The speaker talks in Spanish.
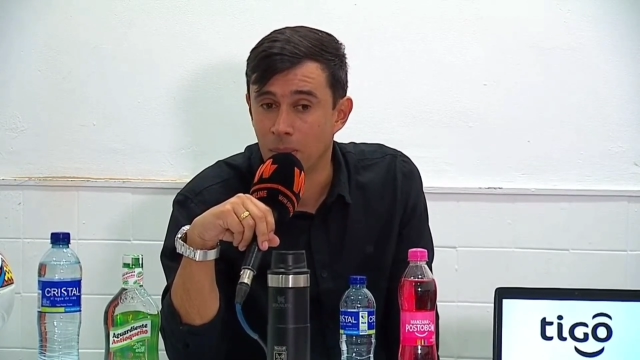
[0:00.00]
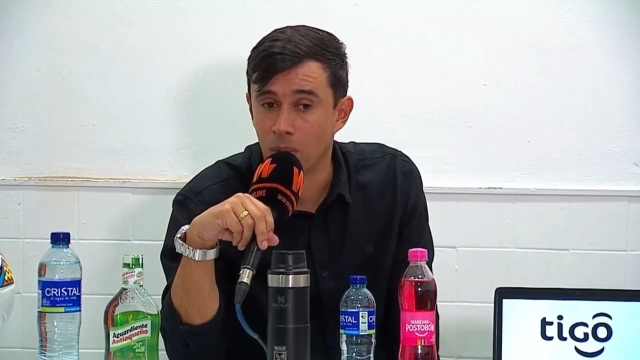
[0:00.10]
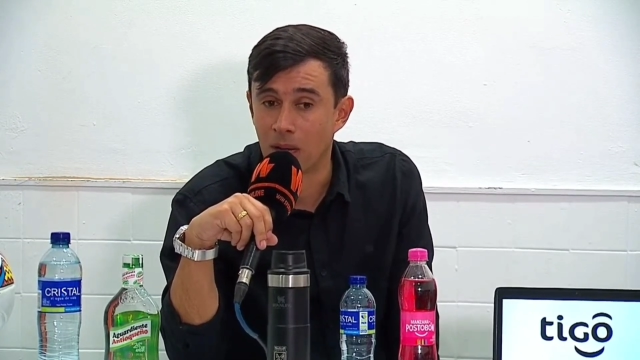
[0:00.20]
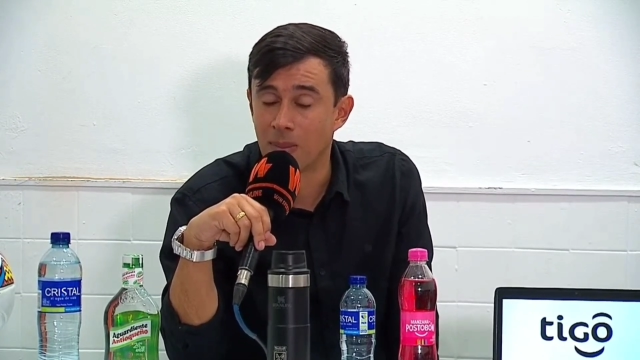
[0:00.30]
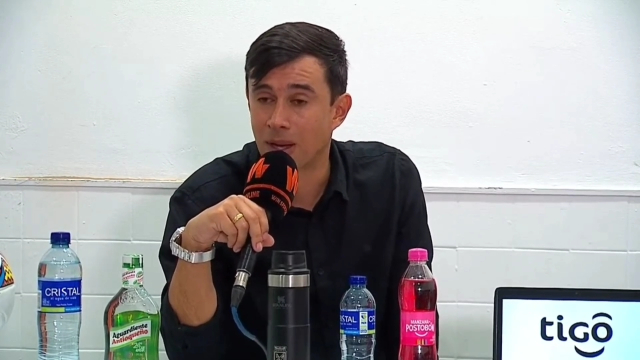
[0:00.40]

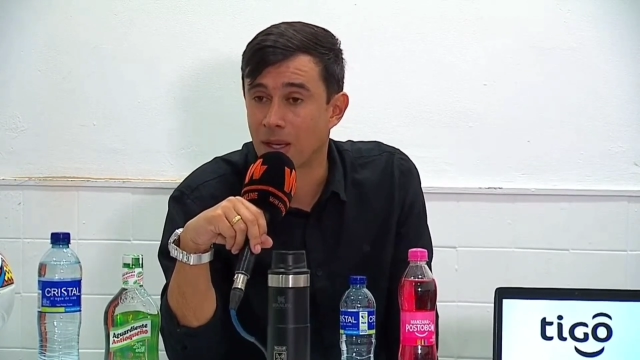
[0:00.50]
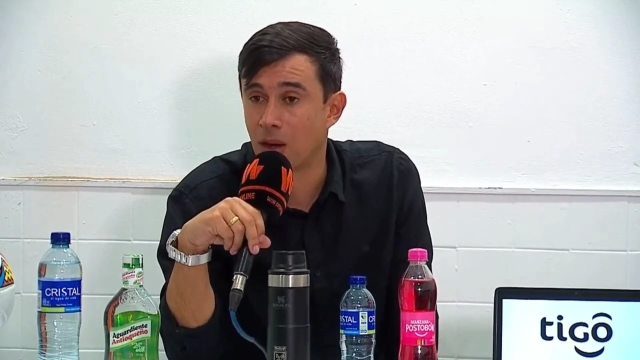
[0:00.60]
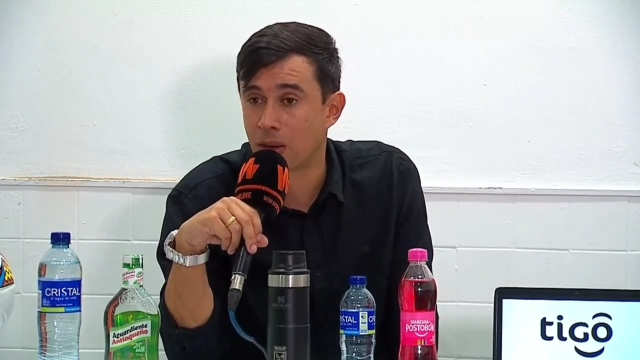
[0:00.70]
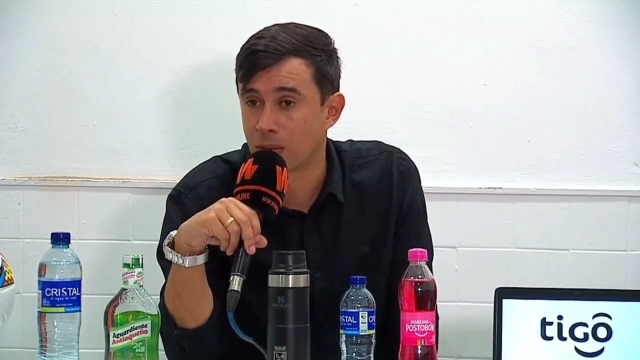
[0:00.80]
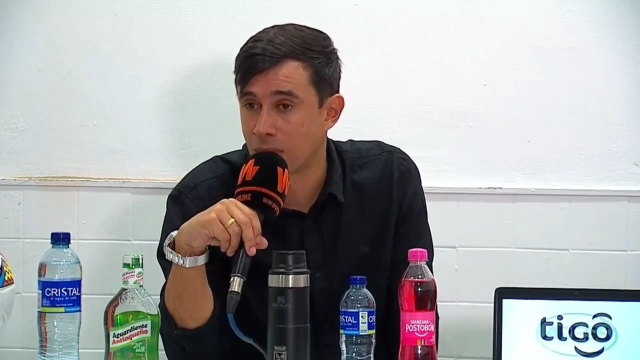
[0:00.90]
por el
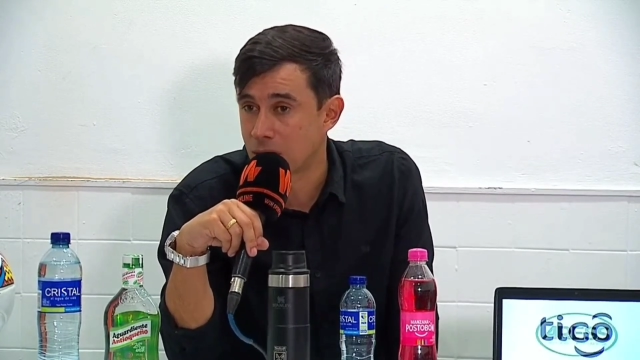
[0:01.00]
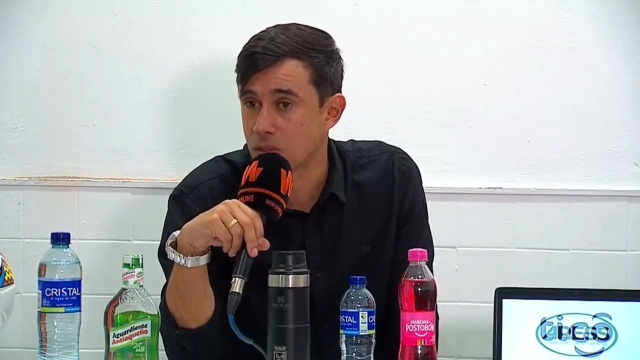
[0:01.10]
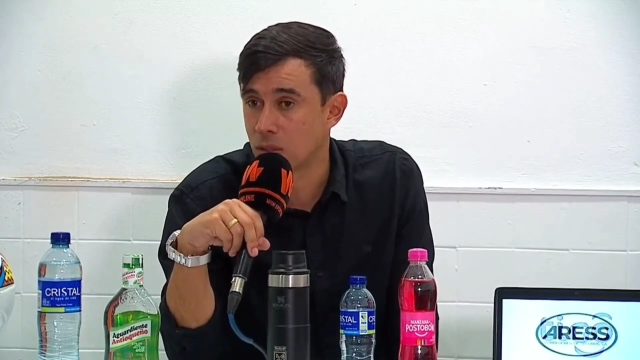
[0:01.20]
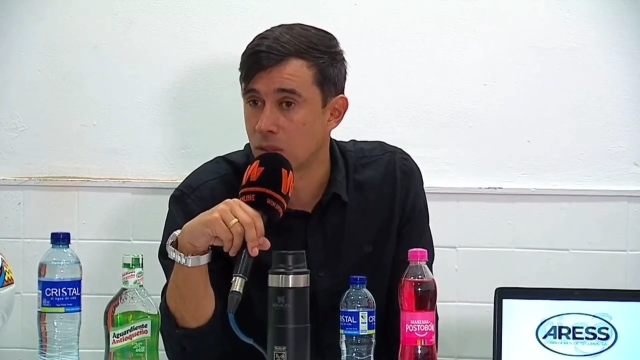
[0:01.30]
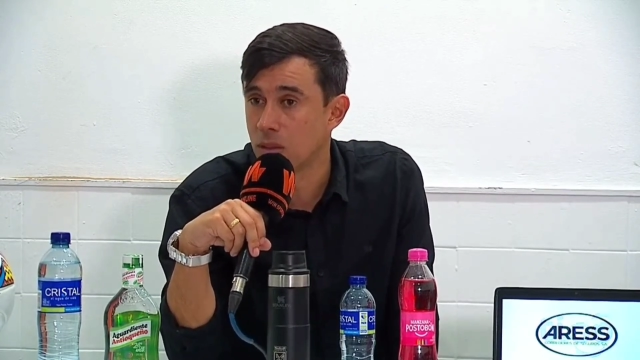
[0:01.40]
marcador
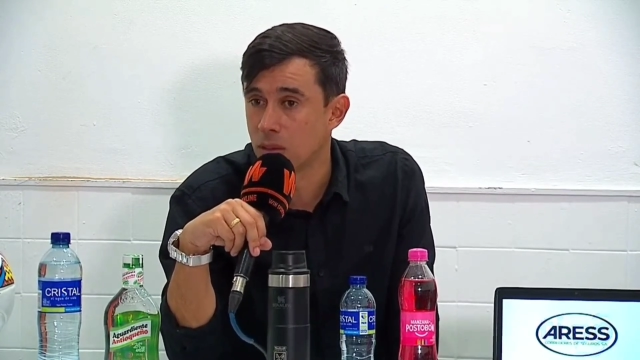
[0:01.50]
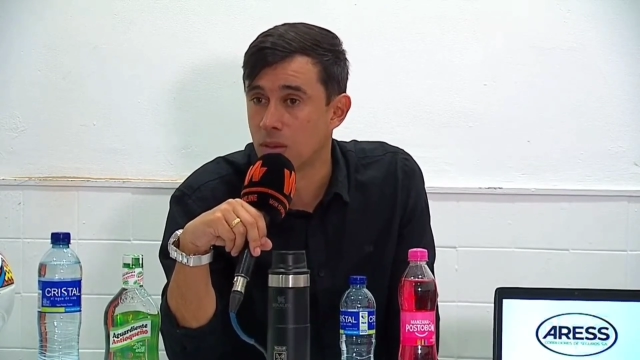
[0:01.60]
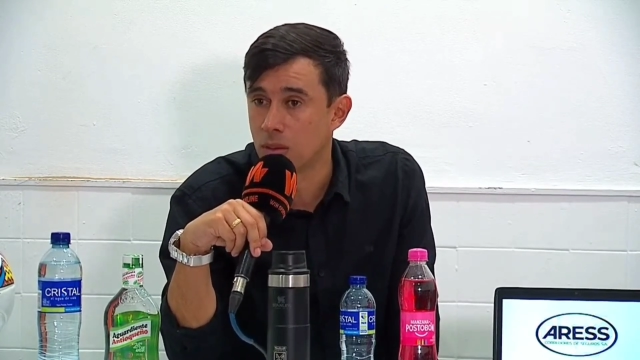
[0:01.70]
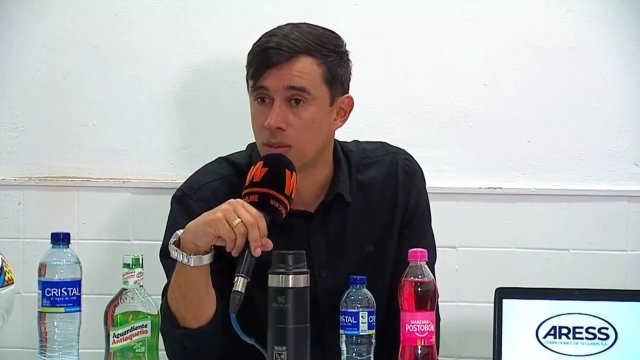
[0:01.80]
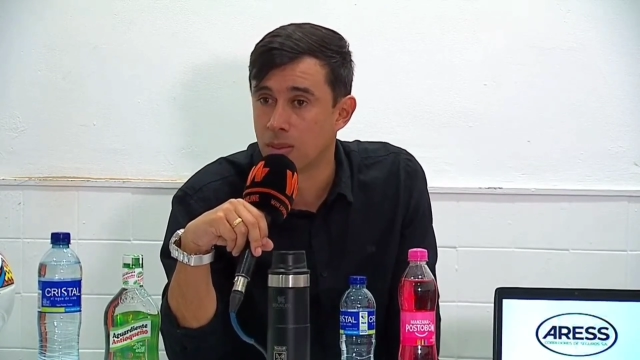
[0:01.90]

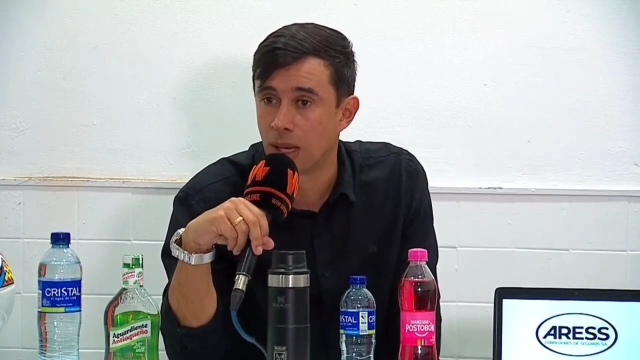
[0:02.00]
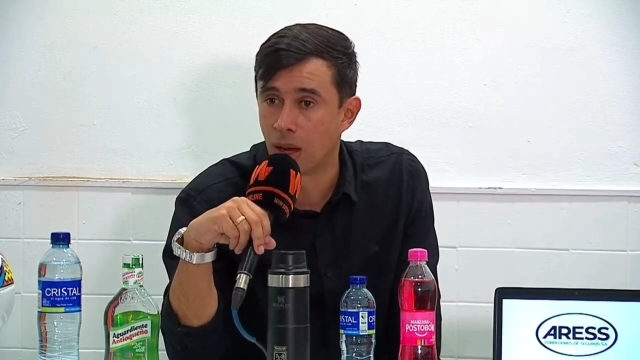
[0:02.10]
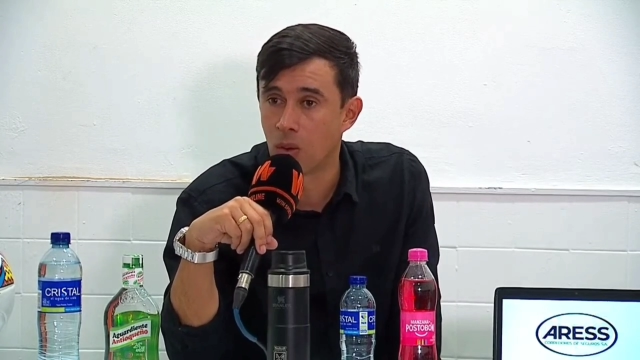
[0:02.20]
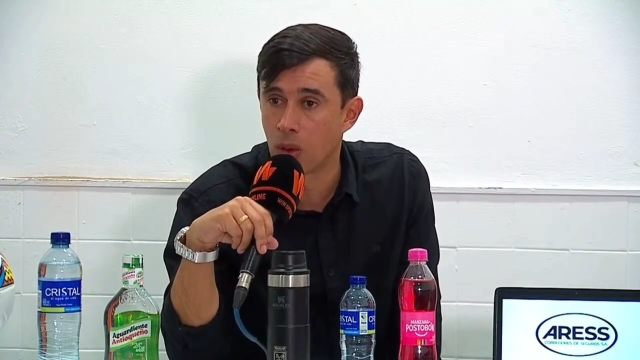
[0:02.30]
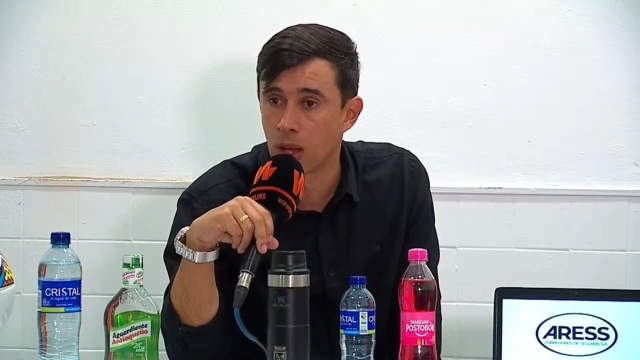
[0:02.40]
adverso me
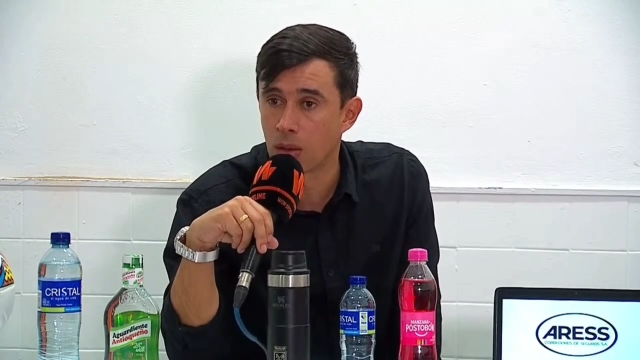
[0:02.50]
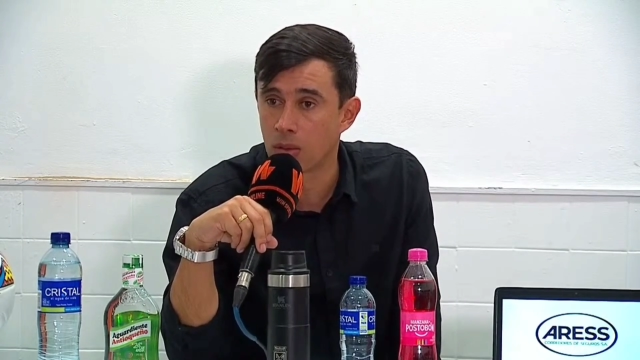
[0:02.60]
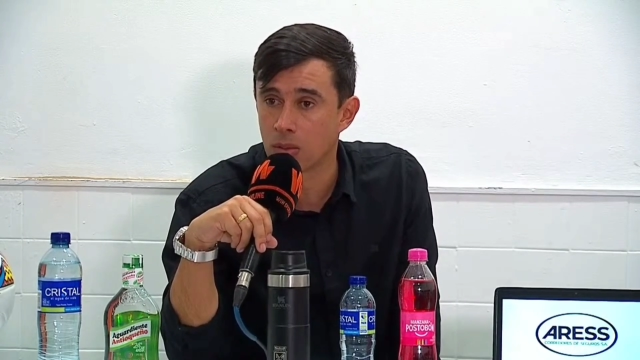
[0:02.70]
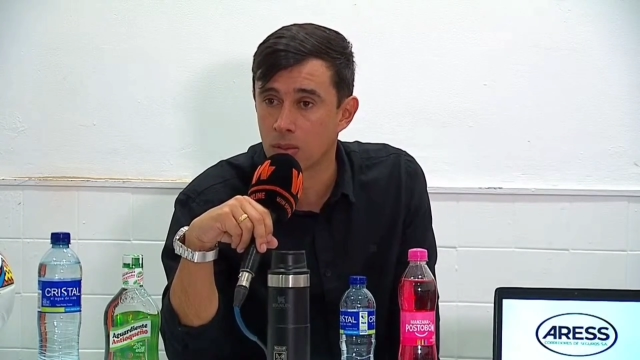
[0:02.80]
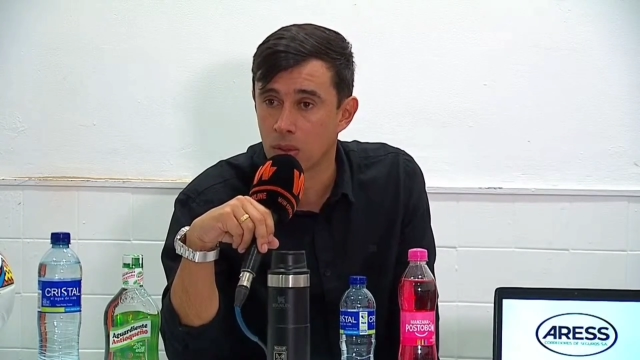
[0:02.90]
la jugué
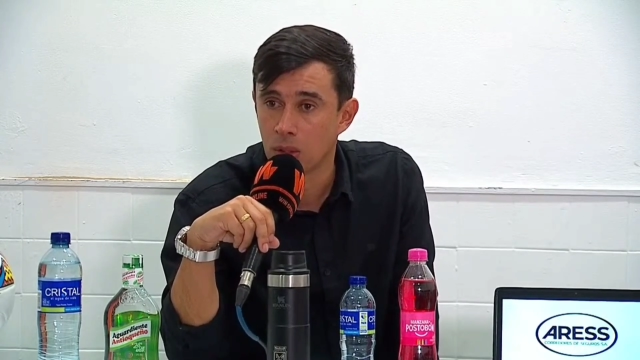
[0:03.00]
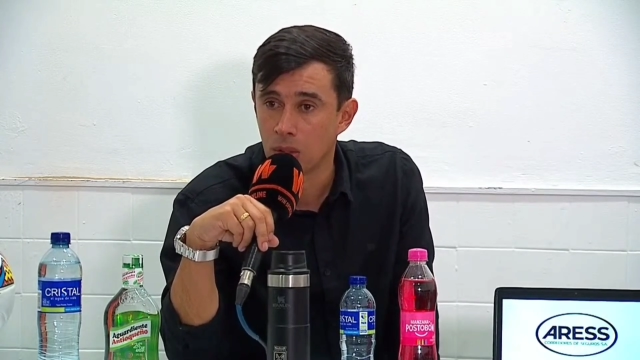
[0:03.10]
con,